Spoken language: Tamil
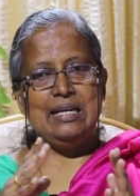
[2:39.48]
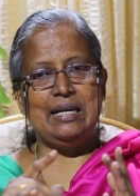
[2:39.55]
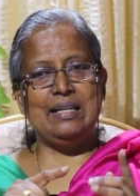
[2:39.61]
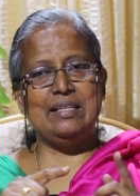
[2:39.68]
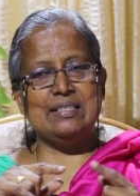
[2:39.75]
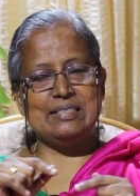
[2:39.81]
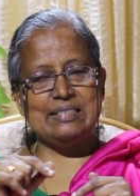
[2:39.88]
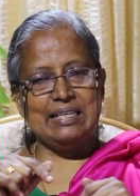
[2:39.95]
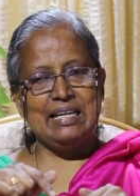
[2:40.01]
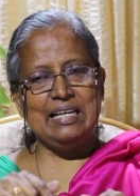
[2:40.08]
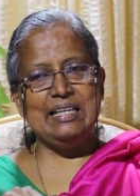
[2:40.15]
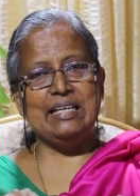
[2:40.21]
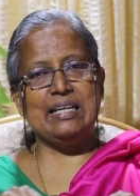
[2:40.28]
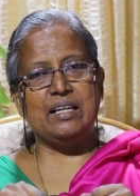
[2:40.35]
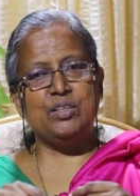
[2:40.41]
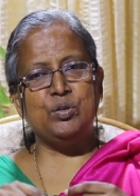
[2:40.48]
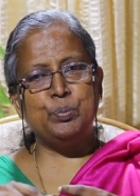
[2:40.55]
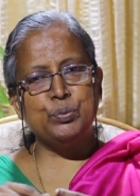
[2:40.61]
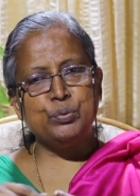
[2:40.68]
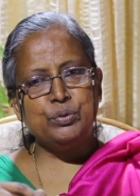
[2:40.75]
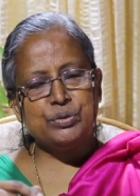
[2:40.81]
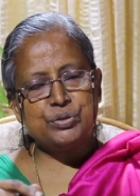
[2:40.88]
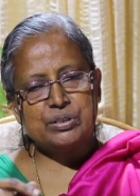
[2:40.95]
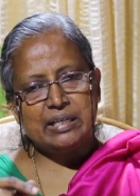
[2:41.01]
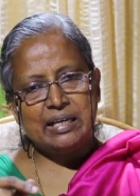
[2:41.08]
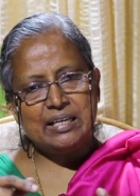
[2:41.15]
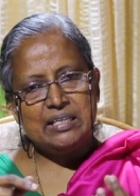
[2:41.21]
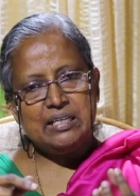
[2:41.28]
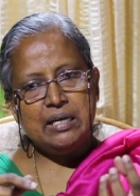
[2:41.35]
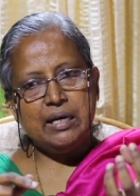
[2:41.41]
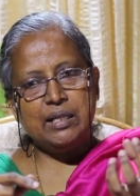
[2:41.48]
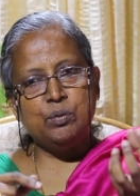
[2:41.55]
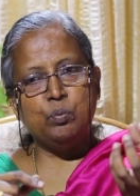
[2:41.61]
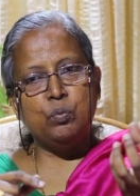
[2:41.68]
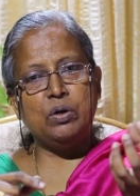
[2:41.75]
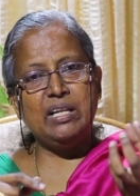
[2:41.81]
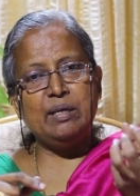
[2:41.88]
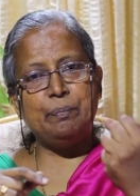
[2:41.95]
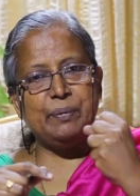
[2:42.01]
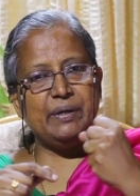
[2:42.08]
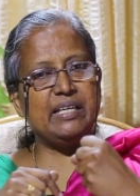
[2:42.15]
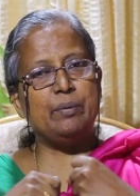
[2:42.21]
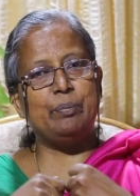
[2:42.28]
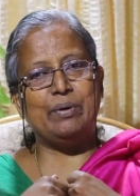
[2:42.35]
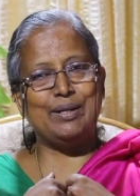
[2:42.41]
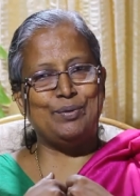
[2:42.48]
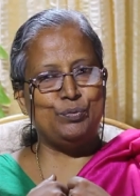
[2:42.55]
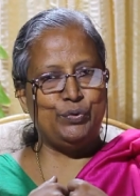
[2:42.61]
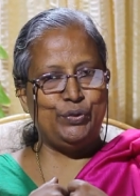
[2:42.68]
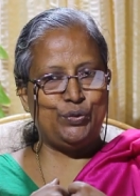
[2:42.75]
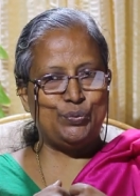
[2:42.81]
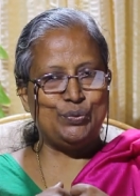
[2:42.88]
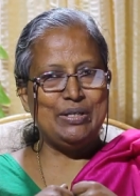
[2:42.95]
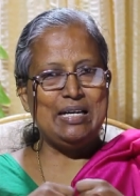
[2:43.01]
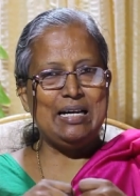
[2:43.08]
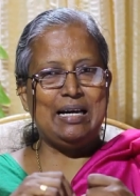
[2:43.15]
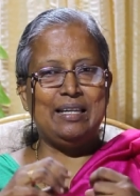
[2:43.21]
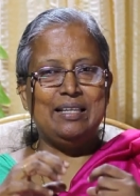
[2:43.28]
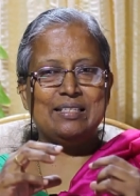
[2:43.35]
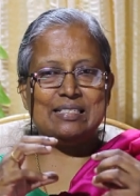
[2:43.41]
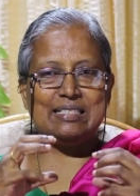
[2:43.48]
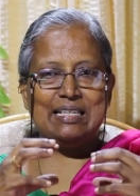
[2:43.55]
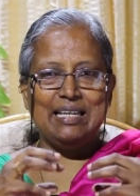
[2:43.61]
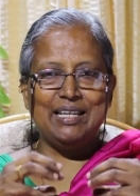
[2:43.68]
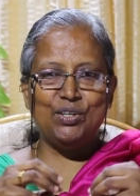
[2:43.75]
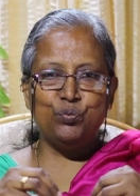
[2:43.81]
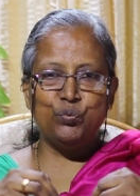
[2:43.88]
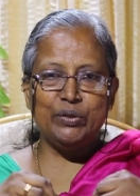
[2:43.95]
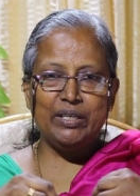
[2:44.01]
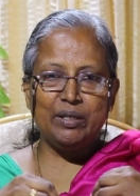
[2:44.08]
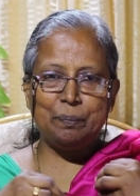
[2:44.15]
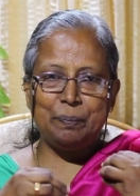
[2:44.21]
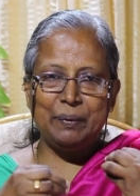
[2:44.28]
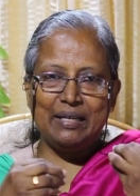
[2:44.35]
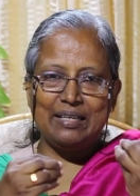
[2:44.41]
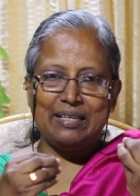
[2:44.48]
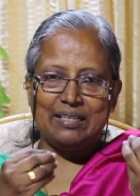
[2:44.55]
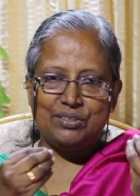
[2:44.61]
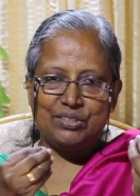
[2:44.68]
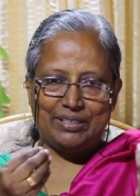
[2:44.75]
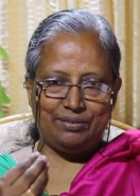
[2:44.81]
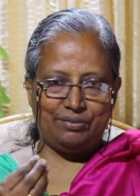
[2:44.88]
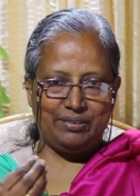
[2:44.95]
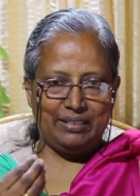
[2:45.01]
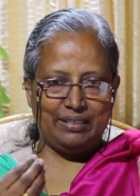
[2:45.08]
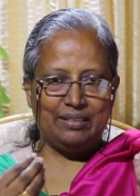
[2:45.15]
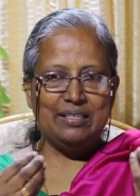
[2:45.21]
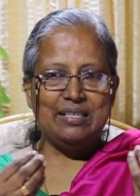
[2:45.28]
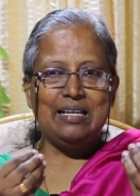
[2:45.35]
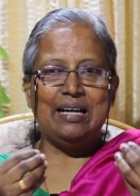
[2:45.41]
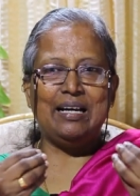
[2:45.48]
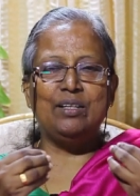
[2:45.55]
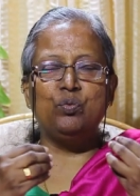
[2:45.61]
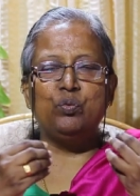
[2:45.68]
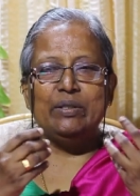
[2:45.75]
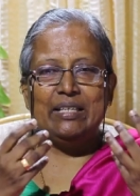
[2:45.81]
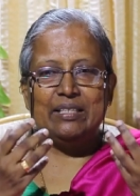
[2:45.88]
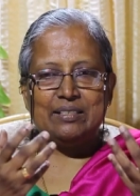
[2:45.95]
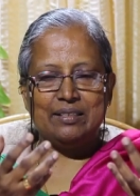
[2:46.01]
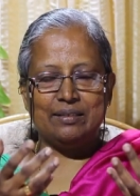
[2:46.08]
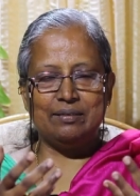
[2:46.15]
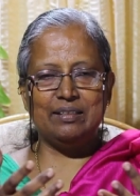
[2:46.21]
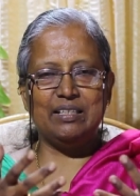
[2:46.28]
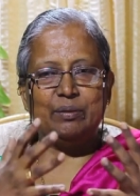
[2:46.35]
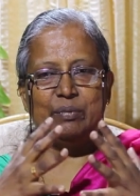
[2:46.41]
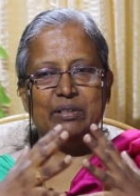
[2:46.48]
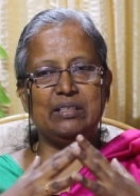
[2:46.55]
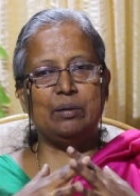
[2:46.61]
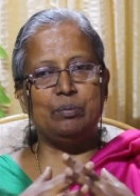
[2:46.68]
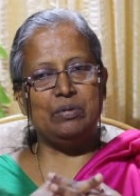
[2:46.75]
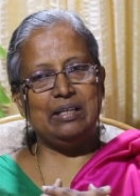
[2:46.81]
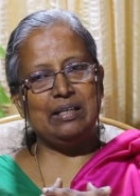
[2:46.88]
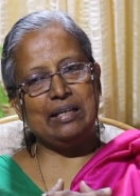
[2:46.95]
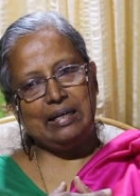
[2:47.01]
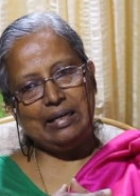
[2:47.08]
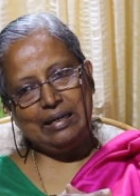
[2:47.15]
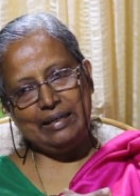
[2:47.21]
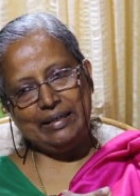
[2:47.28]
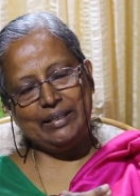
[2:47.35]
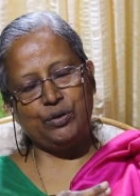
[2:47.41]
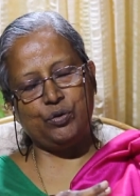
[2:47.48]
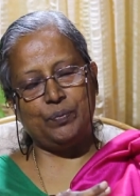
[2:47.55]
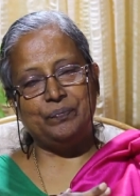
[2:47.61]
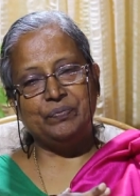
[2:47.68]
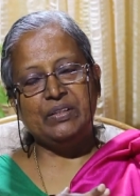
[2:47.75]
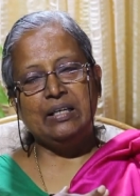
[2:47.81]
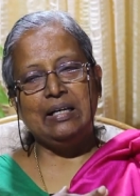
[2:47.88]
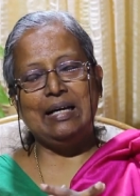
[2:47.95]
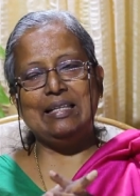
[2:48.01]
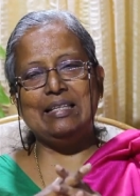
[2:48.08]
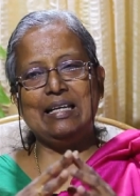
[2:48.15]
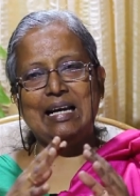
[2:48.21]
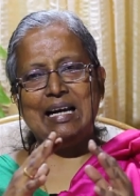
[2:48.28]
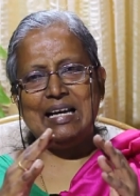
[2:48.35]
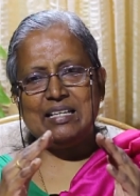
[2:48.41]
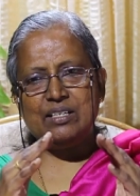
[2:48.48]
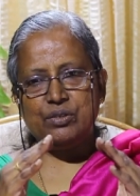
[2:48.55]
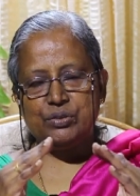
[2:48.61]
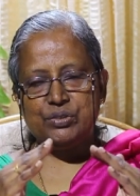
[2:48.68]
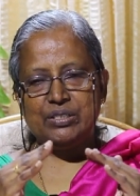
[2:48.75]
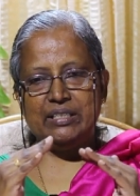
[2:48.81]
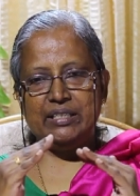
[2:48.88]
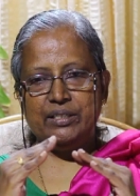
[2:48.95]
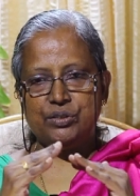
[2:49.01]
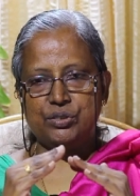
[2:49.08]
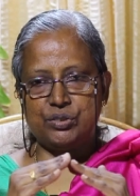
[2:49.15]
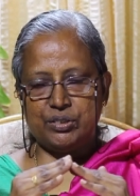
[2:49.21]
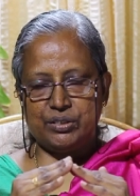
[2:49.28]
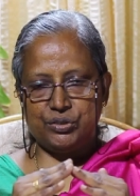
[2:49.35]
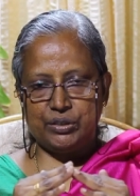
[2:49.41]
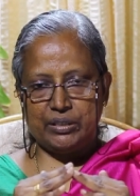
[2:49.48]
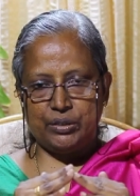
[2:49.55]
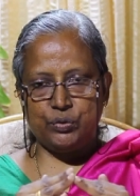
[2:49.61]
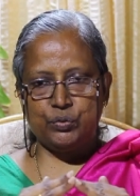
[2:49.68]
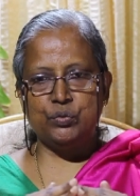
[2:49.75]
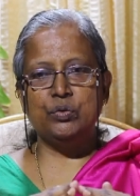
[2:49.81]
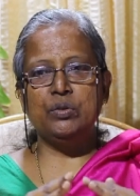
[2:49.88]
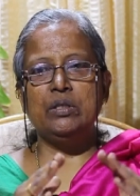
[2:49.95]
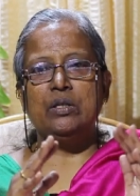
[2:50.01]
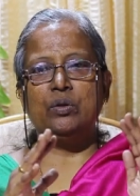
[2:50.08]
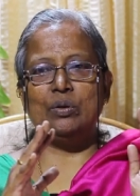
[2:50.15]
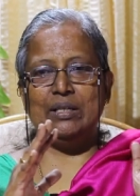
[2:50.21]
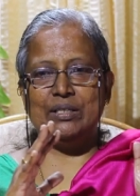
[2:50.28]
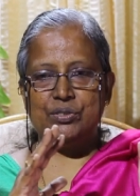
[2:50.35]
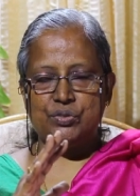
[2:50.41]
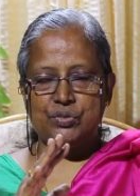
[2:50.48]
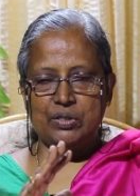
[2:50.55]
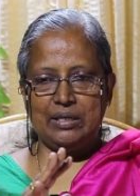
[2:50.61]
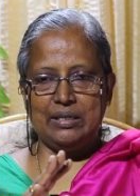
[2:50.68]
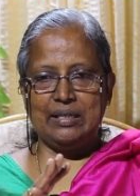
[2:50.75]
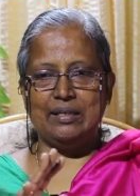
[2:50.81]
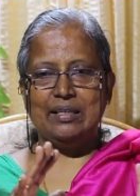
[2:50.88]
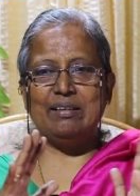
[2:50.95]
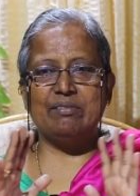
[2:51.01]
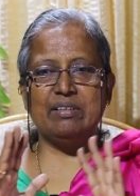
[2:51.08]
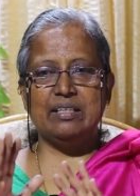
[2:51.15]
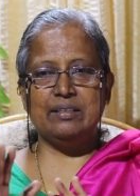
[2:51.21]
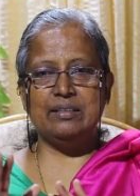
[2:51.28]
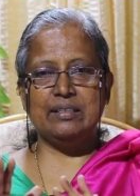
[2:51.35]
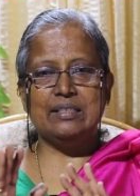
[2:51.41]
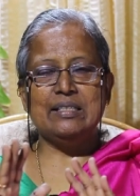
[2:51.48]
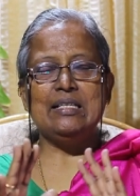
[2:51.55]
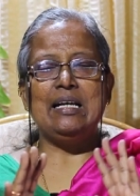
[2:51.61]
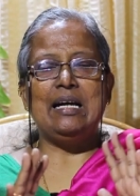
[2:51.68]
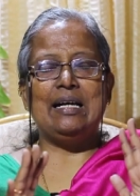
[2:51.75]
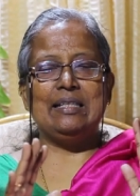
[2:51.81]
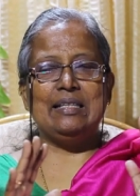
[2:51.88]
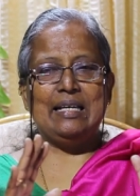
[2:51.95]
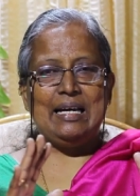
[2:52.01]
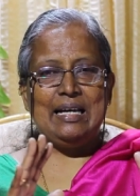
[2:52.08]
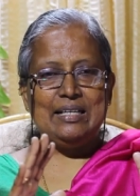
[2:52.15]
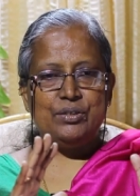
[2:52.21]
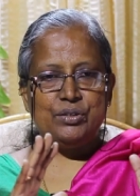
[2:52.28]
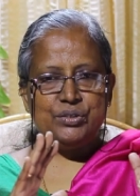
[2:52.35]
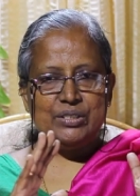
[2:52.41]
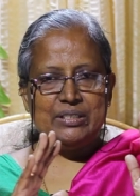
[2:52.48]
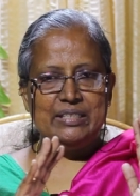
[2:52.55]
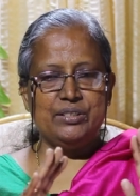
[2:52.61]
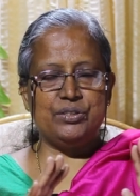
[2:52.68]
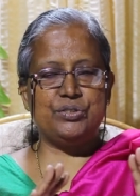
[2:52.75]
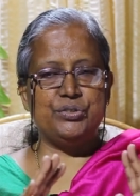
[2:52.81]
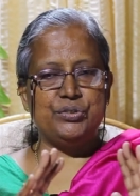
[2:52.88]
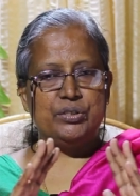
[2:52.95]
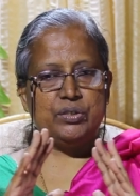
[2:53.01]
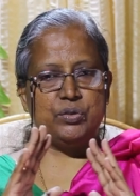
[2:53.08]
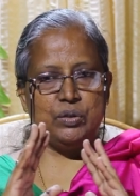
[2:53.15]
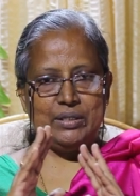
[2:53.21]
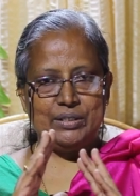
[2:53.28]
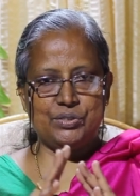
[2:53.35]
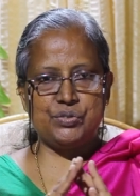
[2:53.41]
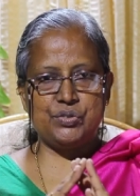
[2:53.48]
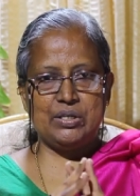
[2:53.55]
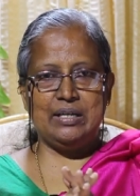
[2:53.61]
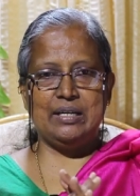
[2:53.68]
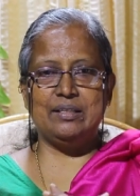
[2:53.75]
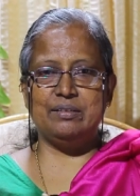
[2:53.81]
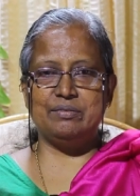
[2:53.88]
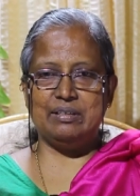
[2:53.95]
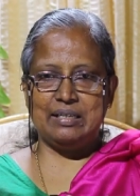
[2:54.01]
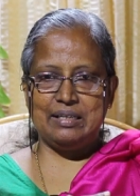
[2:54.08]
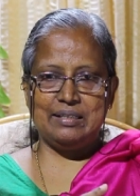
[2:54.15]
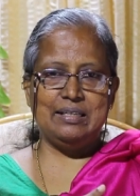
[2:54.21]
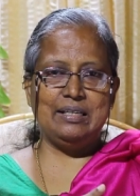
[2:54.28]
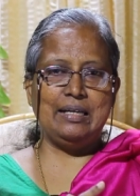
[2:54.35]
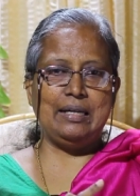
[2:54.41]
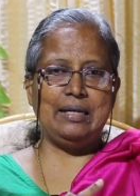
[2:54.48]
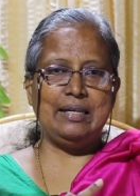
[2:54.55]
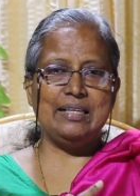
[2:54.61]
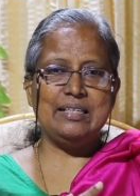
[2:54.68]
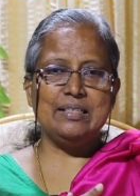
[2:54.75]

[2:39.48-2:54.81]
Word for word: அல்லது செல் இறந்து புதுசாக அது முளைப்பிக்கப்பட முடியும் அல்லது செல்லை உயிர்ப்பிக்கிற சத்து அது உயிர் சத்து நம்ம தமிழில் அழைக்கிறோம் அந்த ஆண்ட்ரோஜன் ஈஸ்ட்ரோஜனும் கொலஸ்ட்ரால்லேருந்து தான் வருது அந்த ஆண்ட்ரோஜன் ஈஸ்ட்ரோஜன் கொலஸ்ட்ரால்லேருந்து வர்றதுனால